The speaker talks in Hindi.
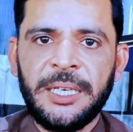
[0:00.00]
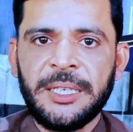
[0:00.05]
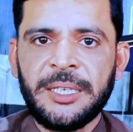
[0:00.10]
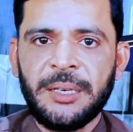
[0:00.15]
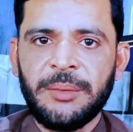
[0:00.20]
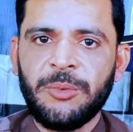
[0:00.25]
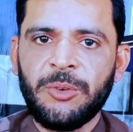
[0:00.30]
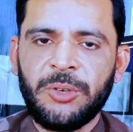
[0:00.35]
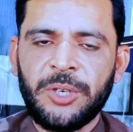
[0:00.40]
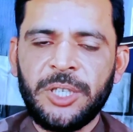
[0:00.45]

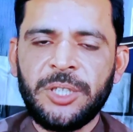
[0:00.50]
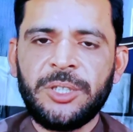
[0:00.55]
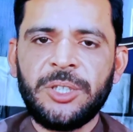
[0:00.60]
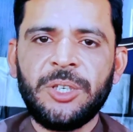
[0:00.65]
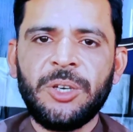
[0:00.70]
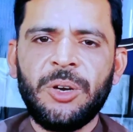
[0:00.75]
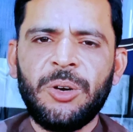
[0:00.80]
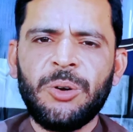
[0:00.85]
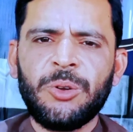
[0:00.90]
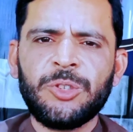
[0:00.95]
इनकम हो रही
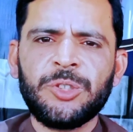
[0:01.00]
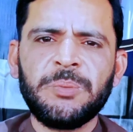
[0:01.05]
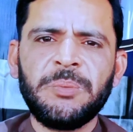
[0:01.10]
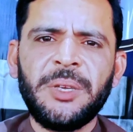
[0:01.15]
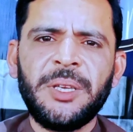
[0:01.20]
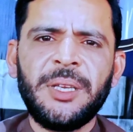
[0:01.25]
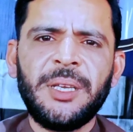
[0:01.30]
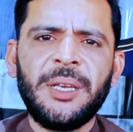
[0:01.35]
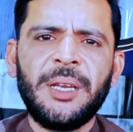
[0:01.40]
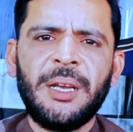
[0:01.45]
थी और
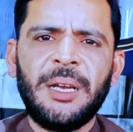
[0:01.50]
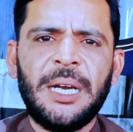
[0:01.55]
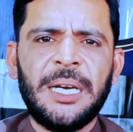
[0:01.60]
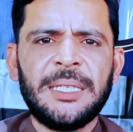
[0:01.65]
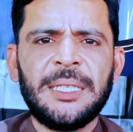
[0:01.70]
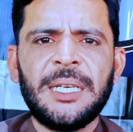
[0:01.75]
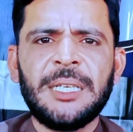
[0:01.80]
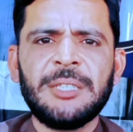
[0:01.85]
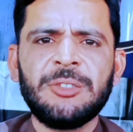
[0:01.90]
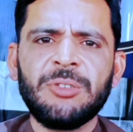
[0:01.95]
उसमें
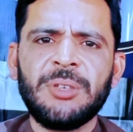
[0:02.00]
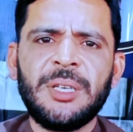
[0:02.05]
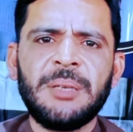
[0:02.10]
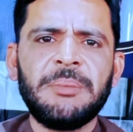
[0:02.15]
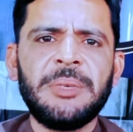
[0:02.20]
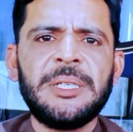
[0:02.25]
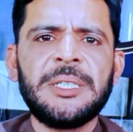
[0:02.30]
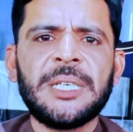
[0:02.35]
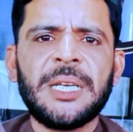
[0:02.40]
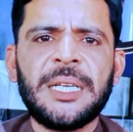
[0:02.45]
आधा जो है ना
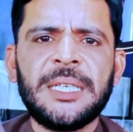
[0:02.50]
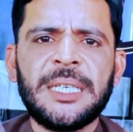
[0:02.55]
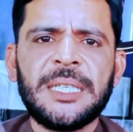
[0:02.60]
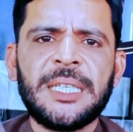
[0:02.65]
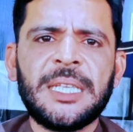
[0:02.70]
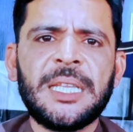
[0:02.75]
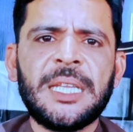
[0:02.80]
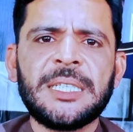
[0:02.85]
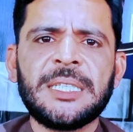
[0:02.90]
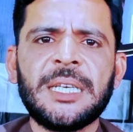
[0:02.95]
बिल चला
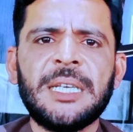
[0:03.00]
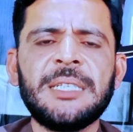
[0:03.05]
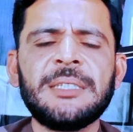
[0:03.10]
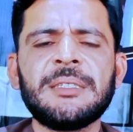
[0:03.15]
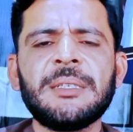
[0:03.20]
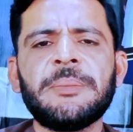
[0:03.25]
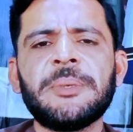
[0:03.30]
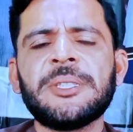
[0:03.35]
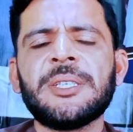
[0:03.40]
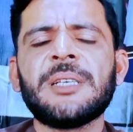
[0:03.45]
जाता था
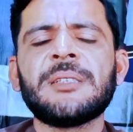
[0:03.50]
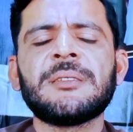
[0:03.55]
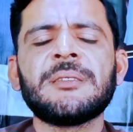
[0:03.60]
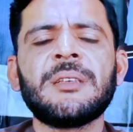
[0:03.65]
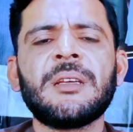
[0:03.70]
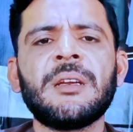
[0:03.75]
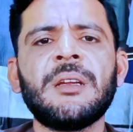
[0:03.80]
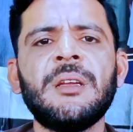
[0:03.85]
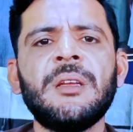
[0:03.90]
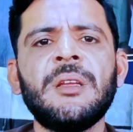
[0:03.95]
चालीस से पचास
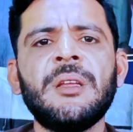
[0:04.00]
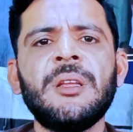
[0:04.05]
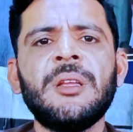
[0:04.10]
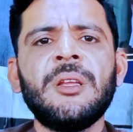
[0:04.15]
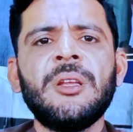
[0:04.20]
हज़ार